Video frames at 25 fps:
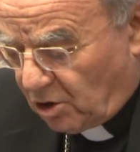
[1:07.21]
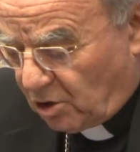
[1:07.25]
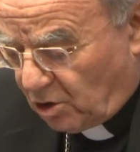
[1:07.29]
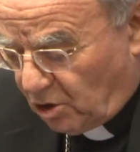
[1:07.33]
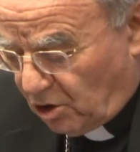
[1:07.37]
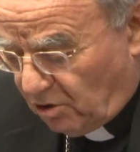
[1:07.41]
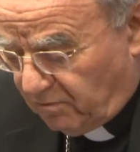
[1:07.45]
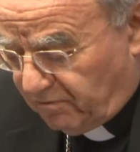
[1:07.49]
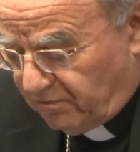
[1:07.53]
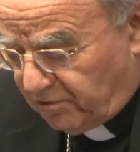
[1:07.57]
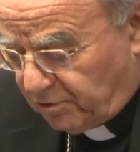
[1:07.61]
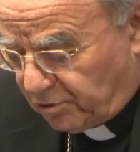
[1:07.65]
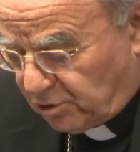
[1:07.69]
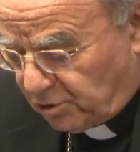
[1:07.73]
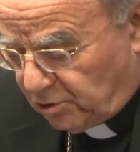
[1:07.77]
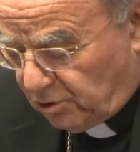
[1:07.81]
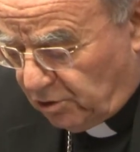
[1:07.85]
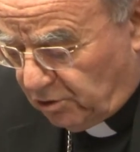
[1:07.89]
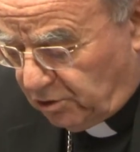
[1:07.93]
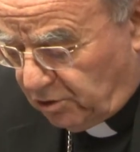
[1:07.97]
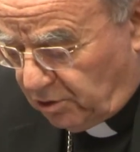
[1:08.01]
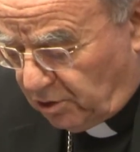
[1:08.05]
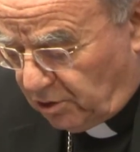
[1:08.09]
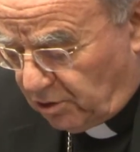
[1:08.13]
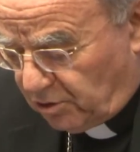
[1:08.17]
Con
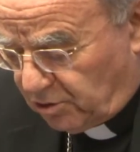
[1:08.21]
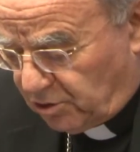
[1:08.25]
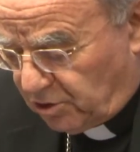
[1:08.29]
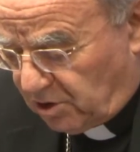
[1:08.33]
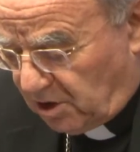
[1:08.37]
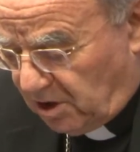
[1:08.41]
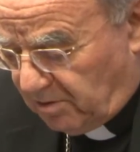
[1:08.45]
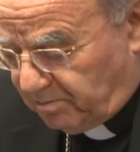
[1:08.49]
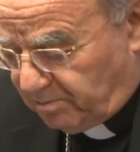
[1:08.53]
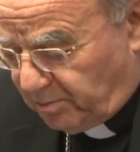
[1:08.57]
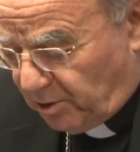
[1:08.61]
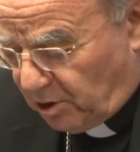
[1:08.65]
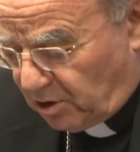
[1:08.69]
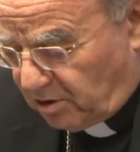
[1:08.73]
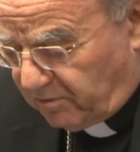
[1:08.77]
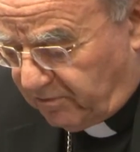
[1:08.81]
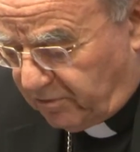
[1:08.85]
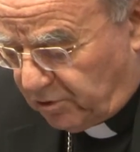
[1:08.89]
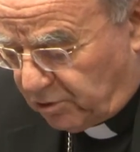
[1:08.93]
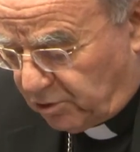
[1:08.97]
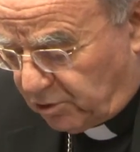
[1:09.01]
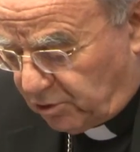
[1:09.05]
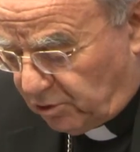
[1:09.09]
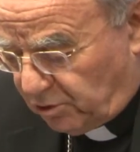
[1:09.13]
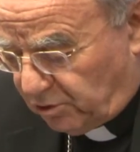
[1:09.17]
vosotros y por
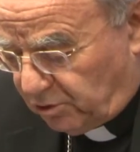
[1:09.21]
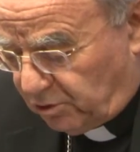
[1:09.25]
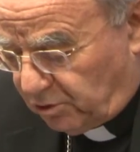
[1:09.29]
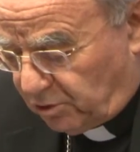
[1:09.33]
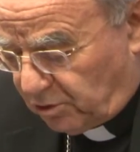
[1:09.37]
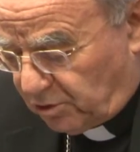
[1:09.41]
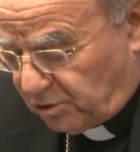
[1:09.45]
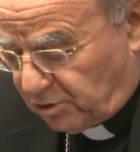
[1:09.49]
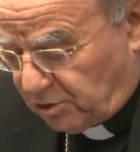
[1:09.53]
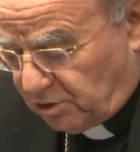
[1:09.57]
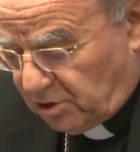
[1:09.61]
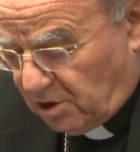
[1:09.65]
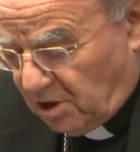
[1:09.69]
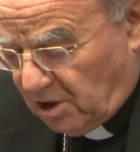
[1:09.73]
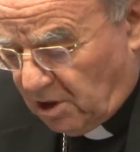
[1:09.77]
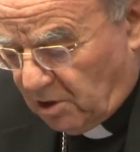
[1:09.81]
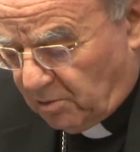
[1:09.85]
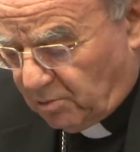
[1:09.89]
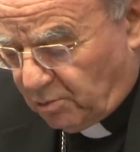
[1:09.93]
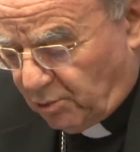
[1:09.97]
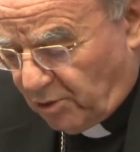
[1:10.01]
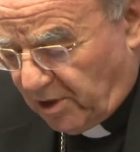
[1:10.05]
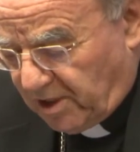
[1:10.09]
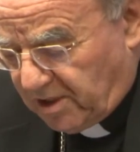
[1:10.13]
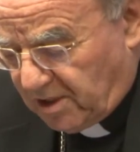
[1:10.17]
vosotros
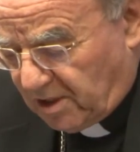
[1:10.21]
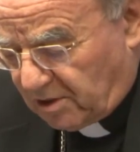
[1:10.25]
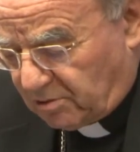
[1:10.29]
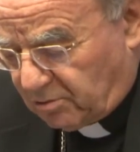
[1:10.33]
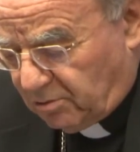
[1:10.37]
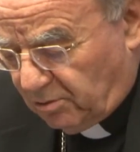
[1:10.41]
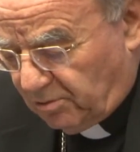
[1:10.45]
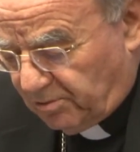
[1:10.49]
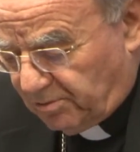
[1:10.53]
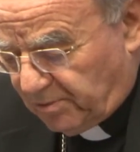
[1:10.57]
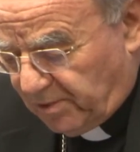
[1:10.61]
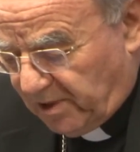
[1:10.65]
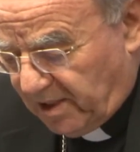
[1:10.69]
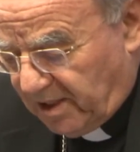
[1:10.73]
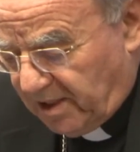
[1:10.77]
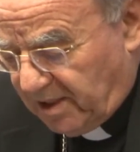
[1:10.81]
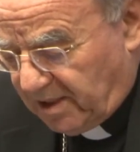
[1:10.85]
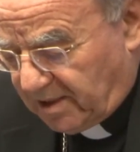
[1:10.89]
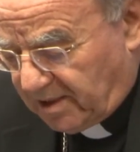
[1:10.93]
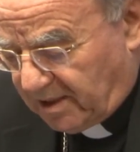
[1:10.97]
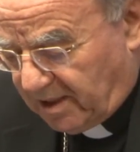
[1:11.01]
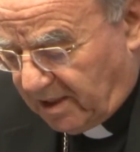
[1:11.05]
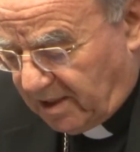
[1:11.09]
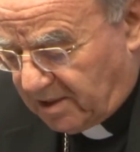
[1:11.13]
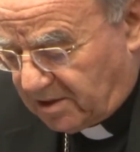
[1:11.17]
pueda
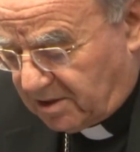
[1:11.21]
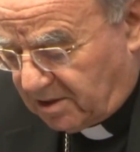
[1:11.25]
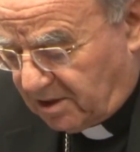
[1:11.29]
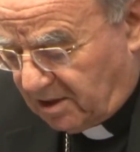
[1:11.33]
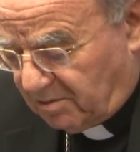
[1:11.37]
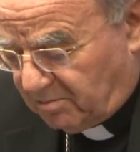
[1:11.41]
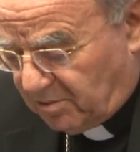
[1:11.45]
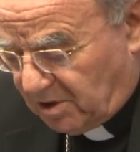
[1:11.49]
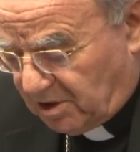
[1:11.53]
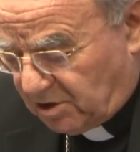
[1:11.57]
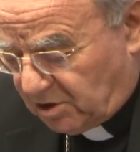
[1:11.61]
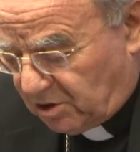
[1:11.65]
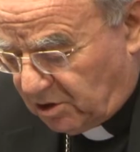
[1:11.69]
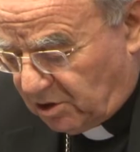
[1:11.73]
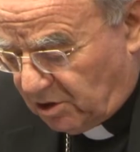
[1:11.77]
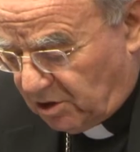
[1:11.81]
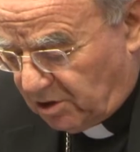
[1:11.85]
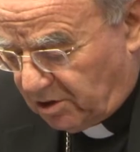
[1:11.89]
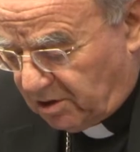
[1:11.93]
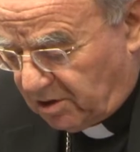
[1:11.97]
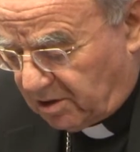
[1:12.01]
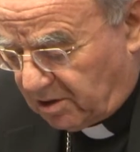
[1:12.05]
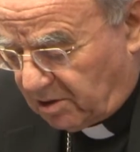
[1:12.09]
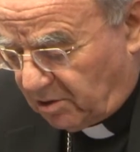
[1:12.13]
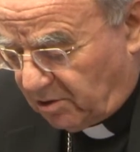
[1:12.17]
cumplir esta
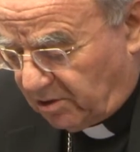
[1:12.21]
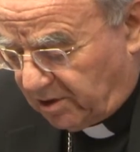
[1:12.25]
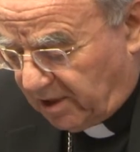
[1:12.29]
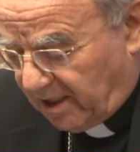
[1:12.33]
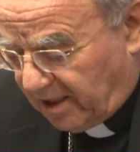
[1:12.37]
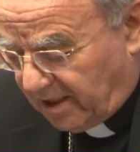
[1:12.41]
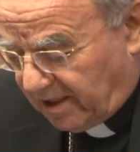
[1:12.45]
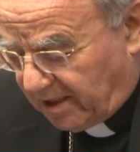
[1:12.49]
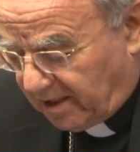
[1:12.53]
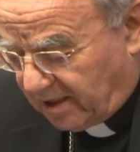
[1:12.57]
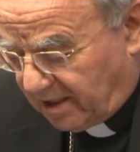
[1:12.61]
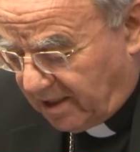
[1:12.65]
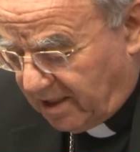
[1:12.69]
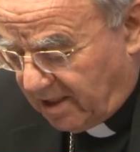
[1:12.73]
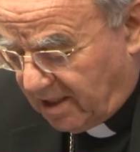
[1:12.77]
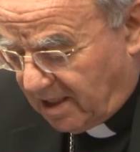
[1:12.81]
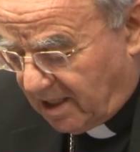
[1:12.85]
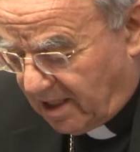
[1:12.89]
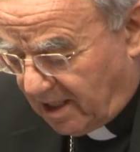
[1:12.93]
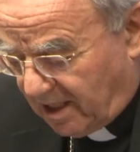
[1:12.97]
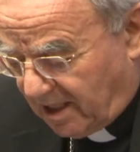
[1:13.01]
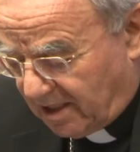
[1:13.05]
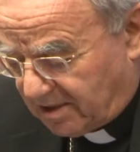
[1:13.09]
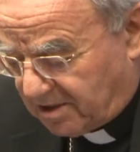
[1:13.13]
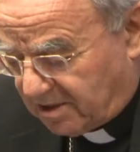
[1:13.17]
misión con
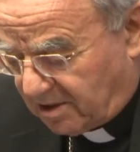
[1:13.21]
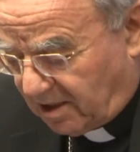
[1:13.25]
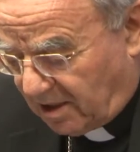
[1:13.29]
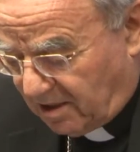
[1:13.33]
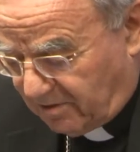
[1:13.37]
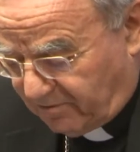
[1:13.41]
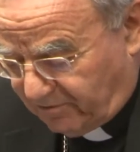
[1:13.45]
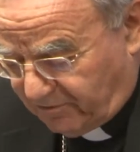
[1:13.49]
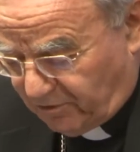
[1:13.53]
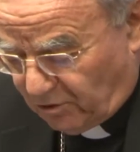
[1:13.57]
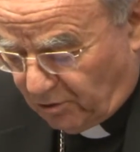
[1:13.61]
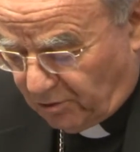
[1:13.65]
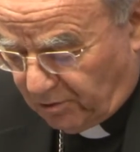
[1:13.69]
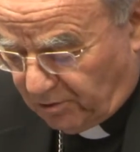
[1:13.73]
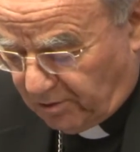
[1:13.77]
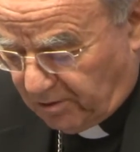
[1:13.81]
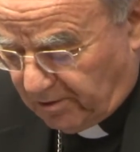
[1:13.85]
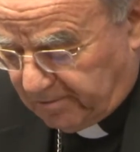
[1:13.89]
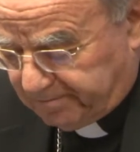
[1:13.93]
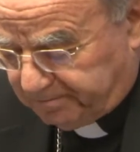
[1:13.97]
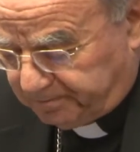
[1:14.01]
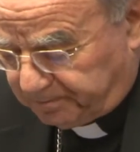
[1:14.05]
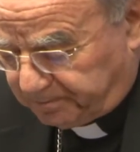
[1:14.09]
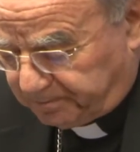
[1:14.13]
alegría hasta el fondo.